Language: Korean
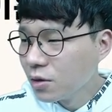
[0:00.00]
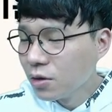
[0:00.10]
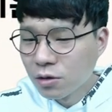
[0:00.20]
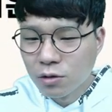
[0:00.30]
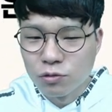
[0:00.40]

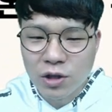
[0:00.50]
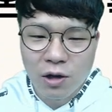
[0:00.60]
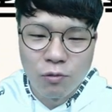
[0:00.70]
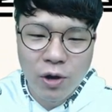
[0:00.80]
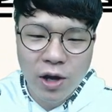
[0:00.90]
그럼 우리가
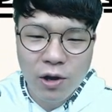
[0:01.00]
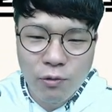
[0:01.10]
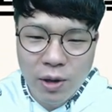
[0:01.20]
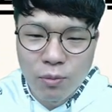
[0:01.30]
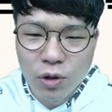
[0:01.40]
왜
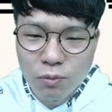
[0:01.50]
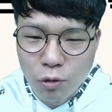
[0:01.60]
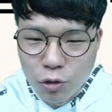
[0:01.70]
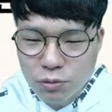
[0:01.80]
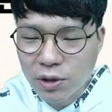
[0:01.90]
외모를
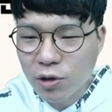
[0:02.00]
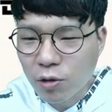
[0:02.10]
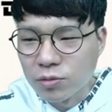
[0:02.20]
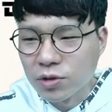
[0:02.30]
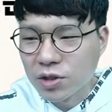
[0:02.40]
볼 수밖에
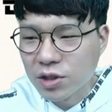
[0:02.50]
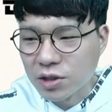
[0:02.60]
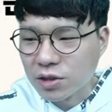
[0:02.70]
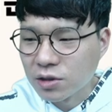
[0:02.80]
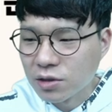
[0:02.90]
없는지
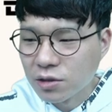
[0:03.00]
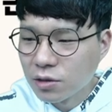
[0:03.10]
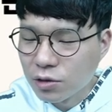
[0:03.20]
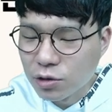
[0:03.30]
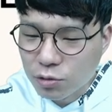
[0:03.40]

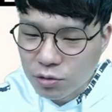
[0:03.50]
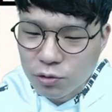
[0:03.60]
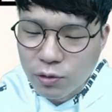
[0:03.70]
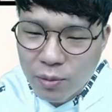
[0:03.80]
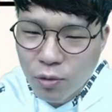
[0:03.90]
그리고 그
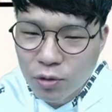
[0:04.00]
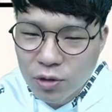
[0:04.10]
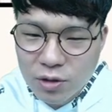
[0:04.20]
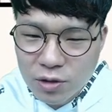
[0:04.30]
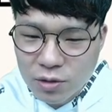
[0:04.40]

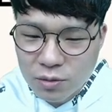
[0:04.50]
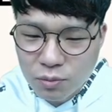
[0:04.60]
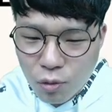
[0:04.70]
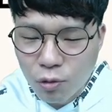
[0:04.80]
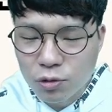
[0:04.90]
외모를
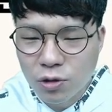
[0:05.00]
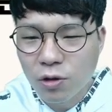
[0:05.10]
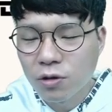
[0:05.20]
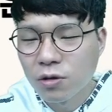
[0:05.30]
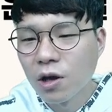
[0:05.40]

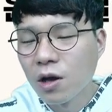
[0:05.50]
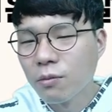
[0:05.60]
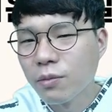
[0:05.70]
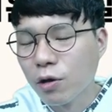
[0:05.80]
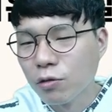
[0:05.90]
보고서
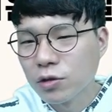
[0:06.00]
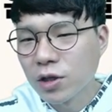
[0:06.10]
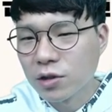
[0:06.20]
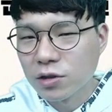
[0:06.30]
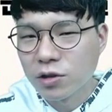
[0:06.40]

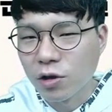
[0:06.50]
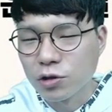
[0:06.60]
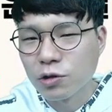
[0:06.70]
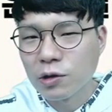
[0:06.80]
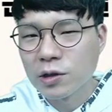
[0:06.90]
배우자를
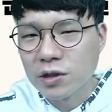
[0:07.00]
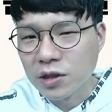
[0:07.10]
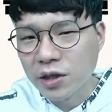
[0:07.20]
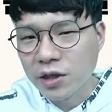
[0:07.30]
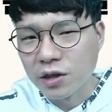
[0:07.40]
결정하는
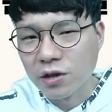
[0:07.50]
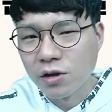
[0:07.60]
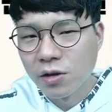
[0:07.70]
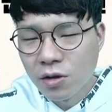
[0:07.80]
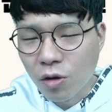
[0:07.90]
일이
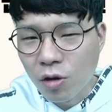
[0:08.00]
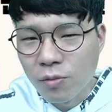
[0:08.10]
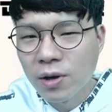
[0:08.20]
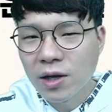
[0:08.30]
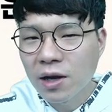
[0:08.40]

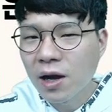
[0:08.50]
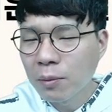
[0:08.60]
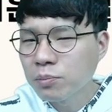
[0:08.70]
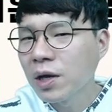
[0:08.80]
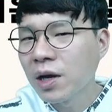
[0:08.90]
얼마나
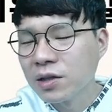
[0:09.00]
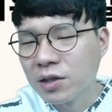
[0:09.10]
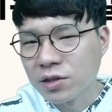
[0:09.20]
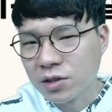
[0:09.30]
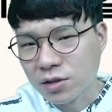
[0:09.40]
합당한
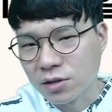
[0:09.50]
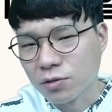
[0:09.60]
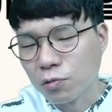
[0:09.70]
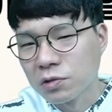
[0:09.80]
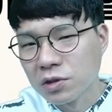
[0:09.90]
일인지
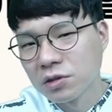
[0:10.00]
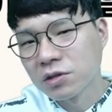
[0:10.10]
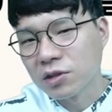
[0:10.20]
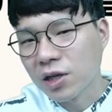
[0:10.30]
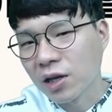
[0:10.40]
오늘은
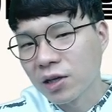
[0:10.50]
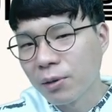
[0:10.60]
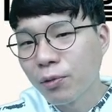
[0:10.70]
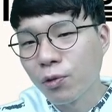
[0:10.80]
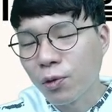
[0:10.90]
그 이야기를
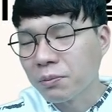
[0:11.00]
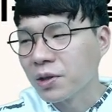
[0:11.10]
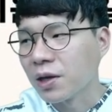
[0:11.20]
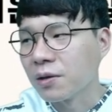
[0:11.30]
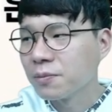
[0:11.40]
해보려고
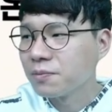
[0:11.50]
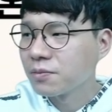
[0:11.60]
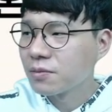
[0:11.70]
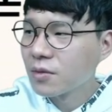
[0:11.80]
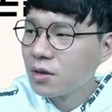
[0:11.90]
합니다.
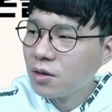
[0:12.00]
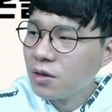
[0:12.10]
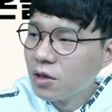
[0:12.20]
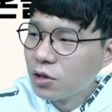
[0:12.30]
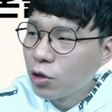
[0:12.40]

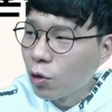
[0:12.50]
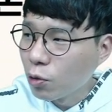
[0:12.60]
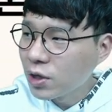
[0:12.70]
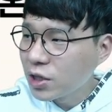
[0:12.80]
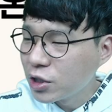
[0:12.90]

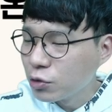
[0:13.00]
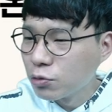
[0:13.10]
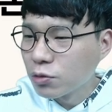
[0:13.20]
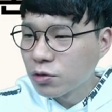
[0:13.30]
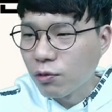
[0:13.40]
결혼의
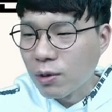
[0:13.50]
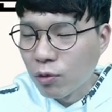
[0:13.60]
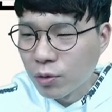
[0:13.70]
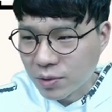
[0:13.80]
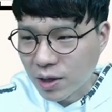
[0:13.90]
기준으로서
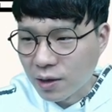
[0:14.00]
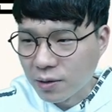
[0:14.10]
외모입니다.